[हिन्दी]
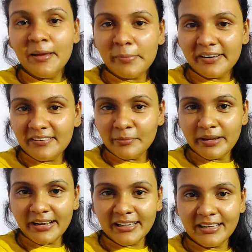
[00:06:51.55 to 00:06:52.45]
बेडशीट
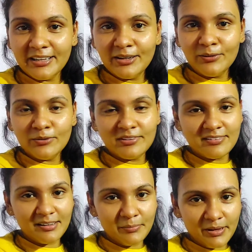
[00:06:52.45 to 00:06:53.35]
में रख देती हूँ
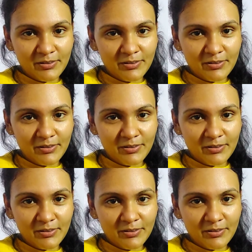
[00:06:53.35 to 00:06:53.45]
जिस दिन मैं